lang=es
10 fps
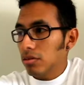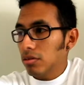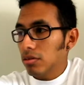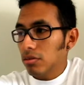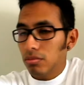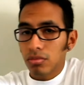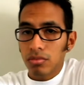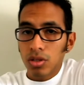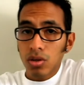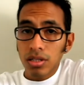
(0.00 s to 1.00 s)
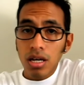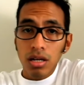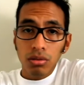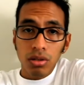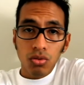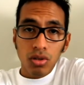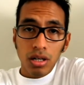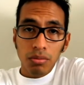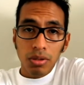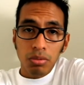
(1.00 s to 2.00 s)
Y quiero ganar, quiero ser
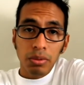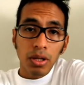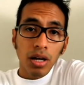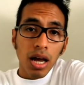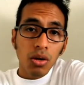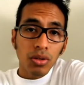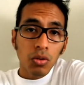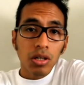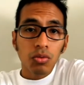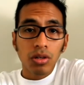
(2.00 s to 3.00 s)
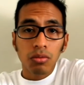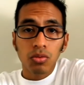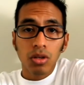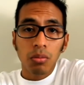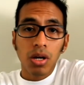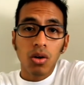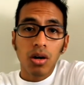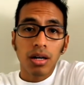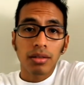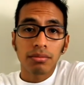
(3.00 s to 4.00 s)
el primero en algo, quiero que ustedes, me
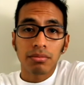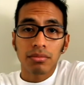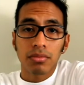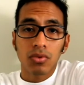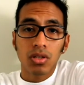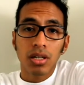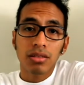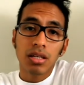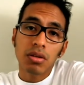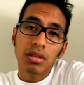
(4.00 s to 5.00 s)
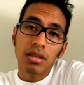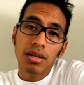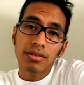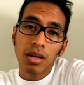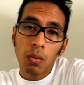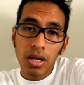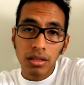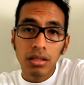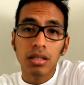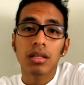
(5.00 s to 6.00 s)
escojan. Así que ya saben, tienen hasta el
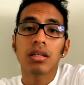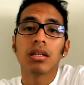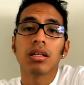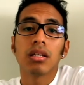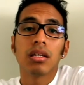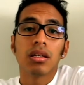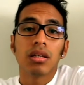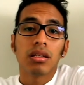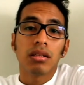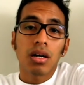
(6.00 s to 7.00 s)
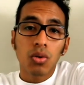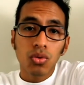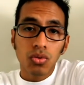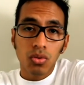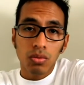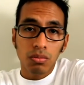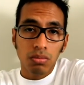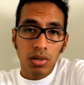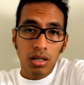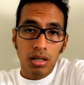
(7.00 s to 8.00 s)
20 de agosto
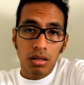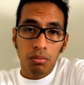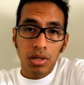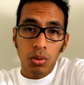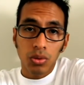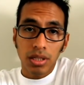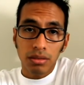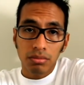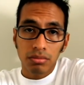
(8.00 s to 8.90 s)
para, para votar